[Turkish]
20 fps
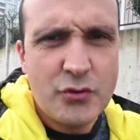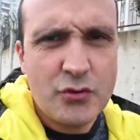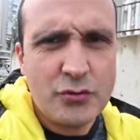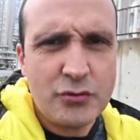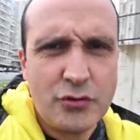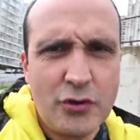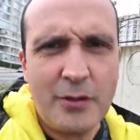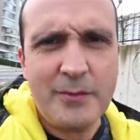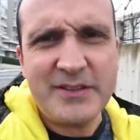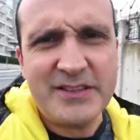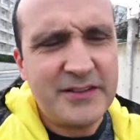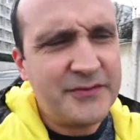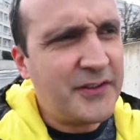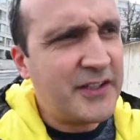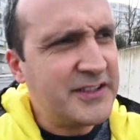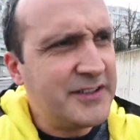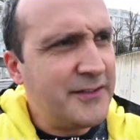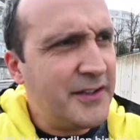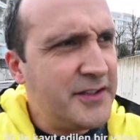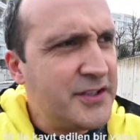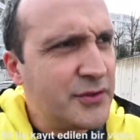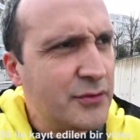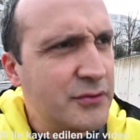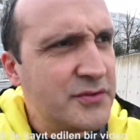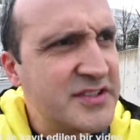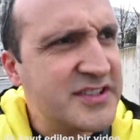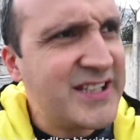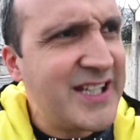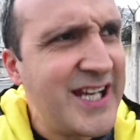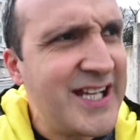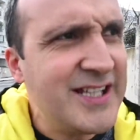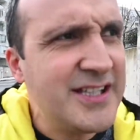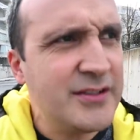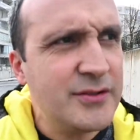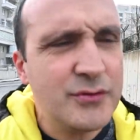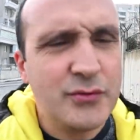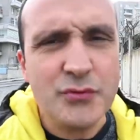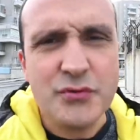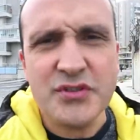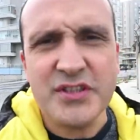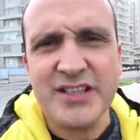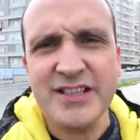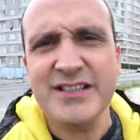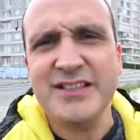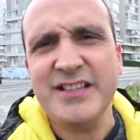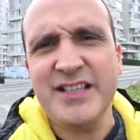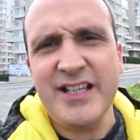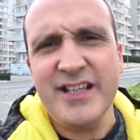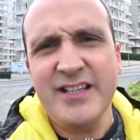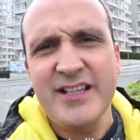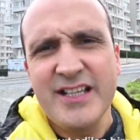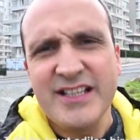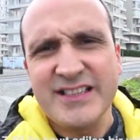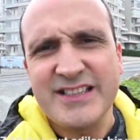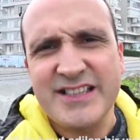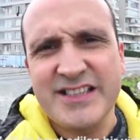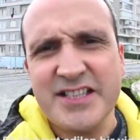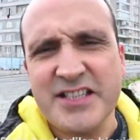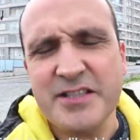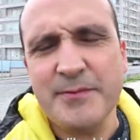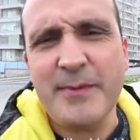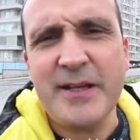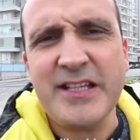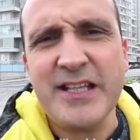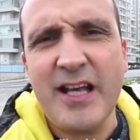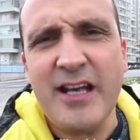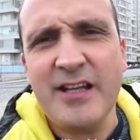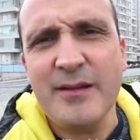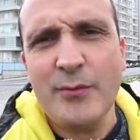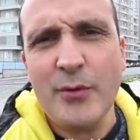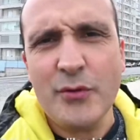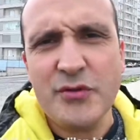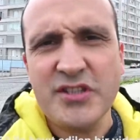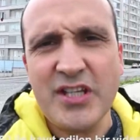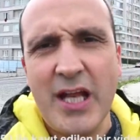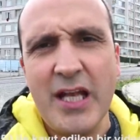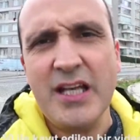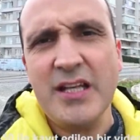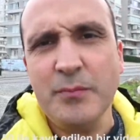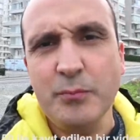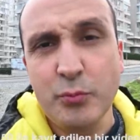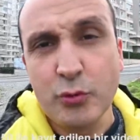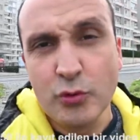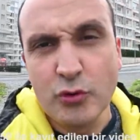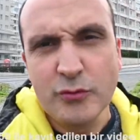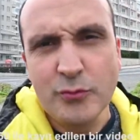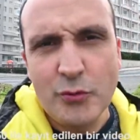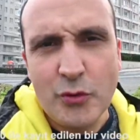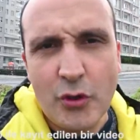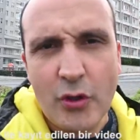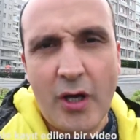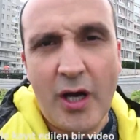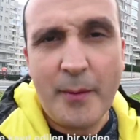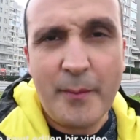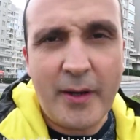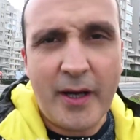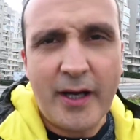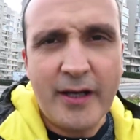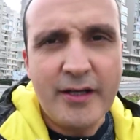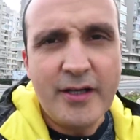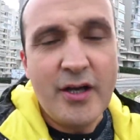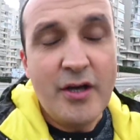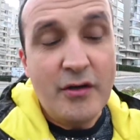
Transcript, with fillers: Şunu söylemekte fayda var. Nikon Z50'nin üzerinde titreşim engelleme özelliği bulunmuyor ama